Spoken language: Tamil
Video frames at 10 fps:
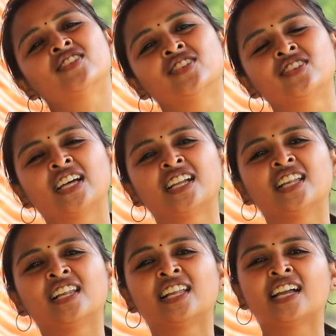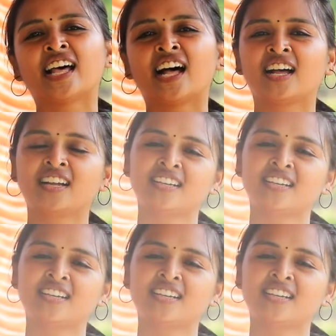கூட நில்லடா